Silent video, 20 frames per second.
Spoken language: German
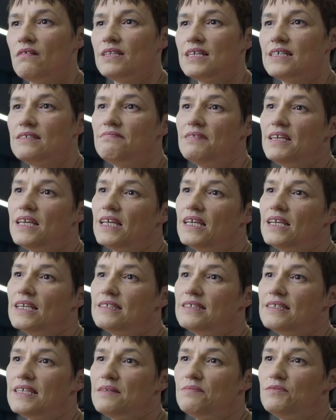Und deswegen
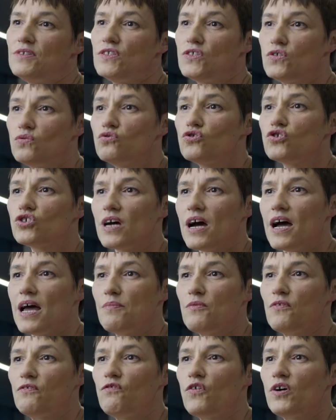ist eben die
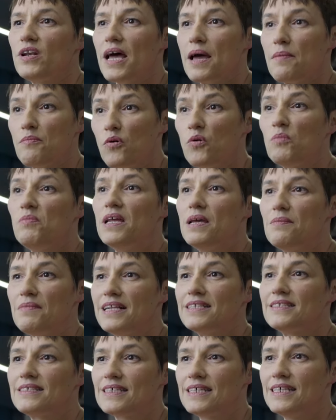Zuschreibung von einem Problem
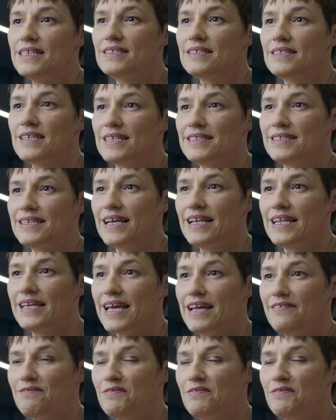als Krise tatsächlich